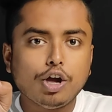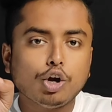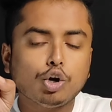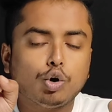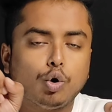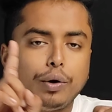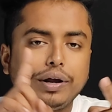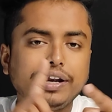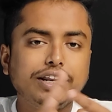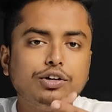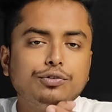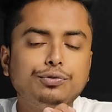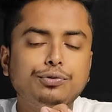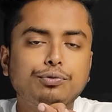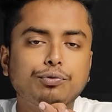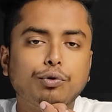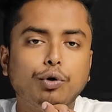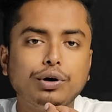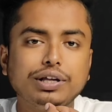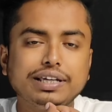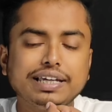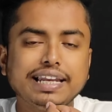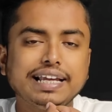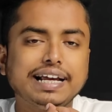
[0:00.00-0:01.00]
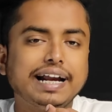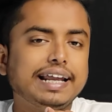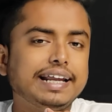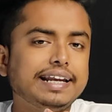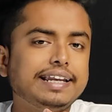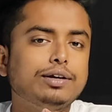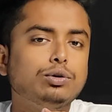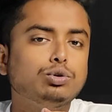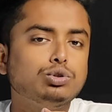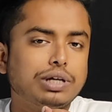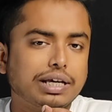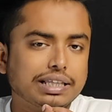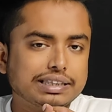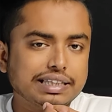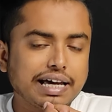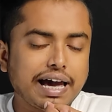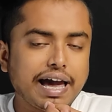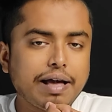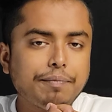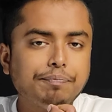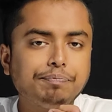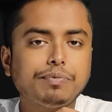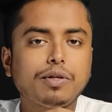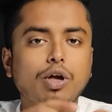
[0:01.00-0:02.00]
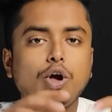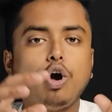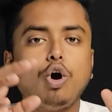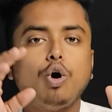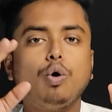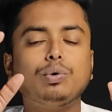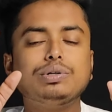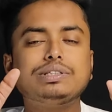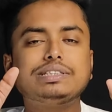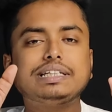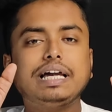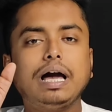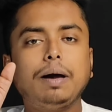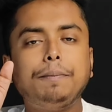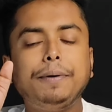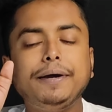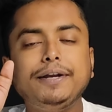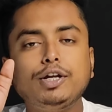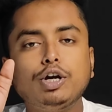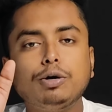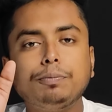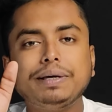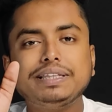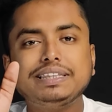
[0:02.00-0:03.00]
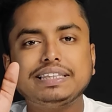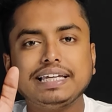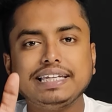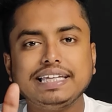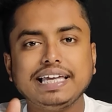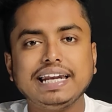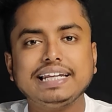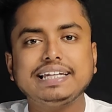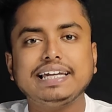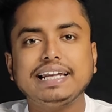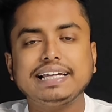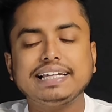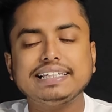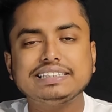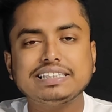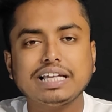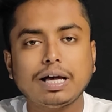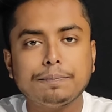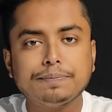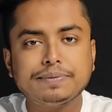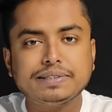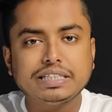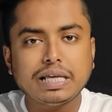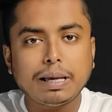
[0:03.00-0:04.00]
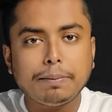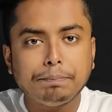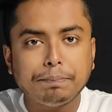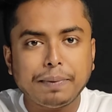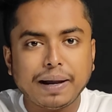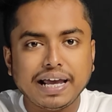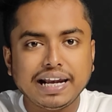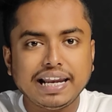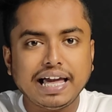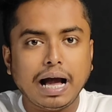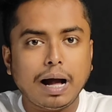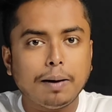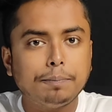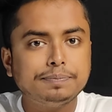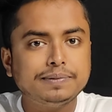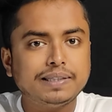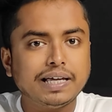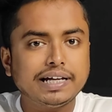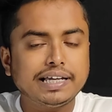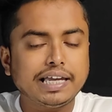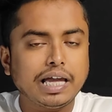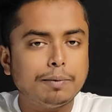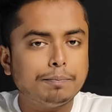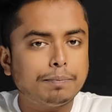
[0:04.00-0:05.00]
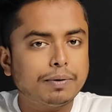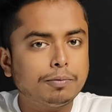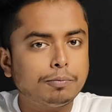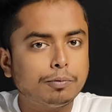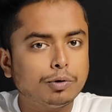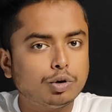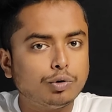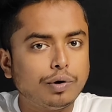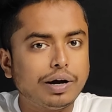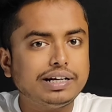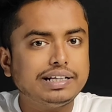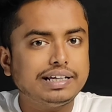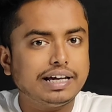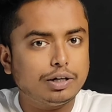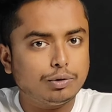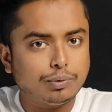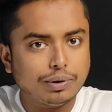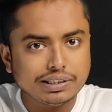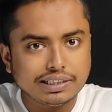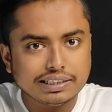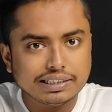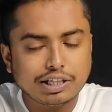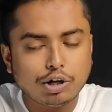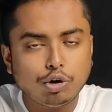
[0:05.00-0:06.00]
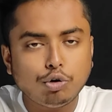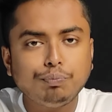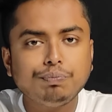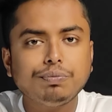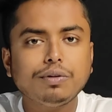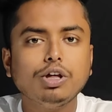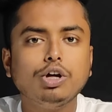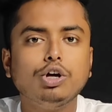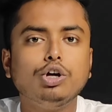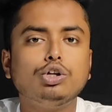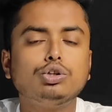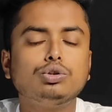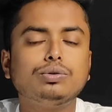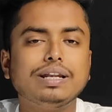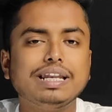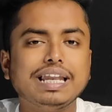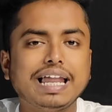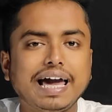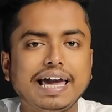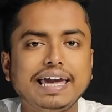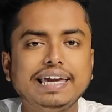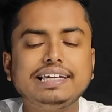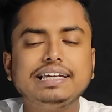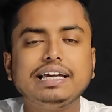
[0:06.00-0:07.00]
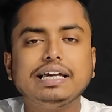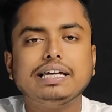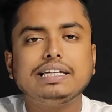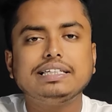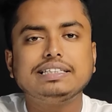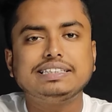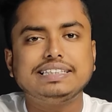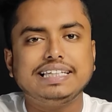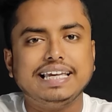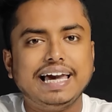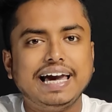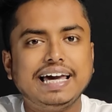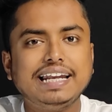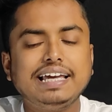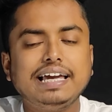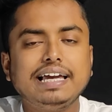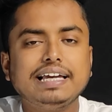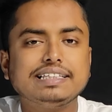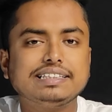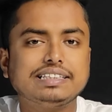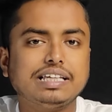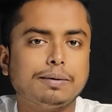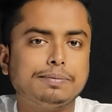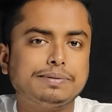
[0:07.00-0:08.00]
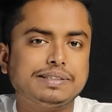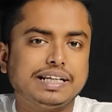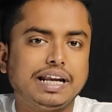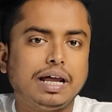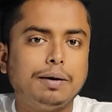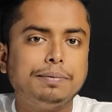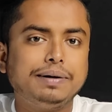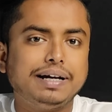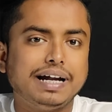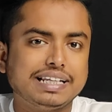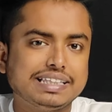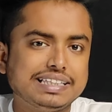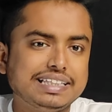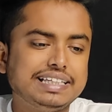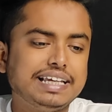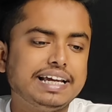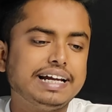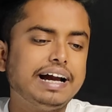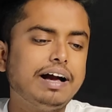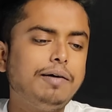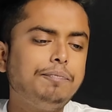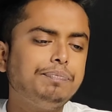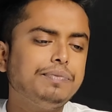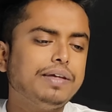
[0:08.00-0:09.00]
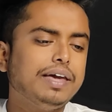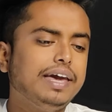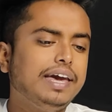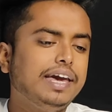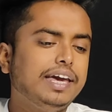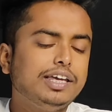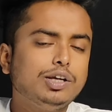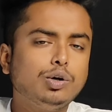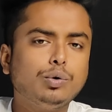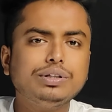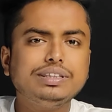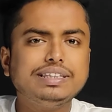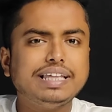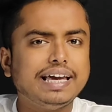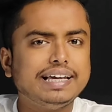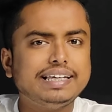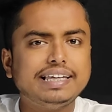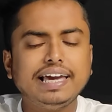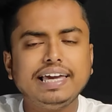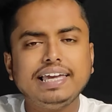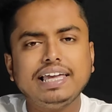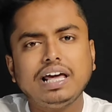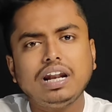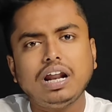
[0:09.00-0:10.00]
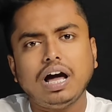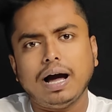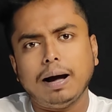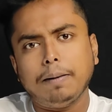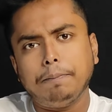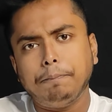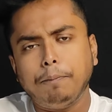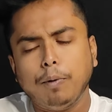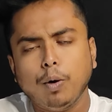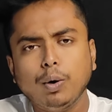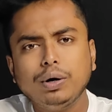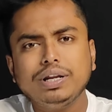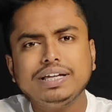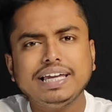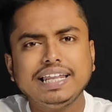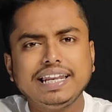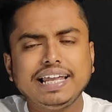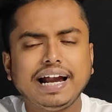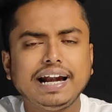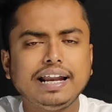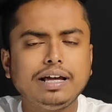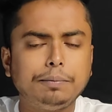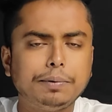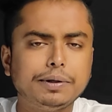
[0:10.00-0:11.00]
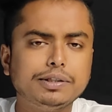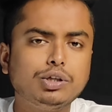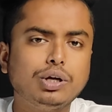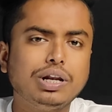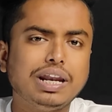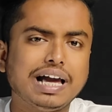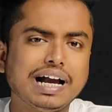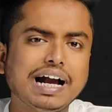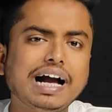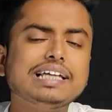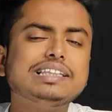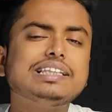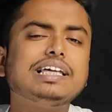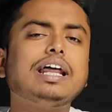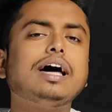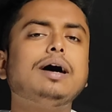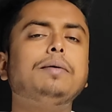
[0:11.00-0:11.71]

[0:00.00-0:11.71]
कोई नहीं फ़ोन की रिगार्डिंग न्यूज़ आता है उसका वीडियो मैं तैयार करके सबसे पहले आप तक यहाँ पर प्रोवाइड करवा देता हूँ तो लाइक शेयर सब्सक्राइब कर दीजिएगा क्योंकि देखिए यार अब फ़ोन की रिगार्डिंग वीडियो लगातार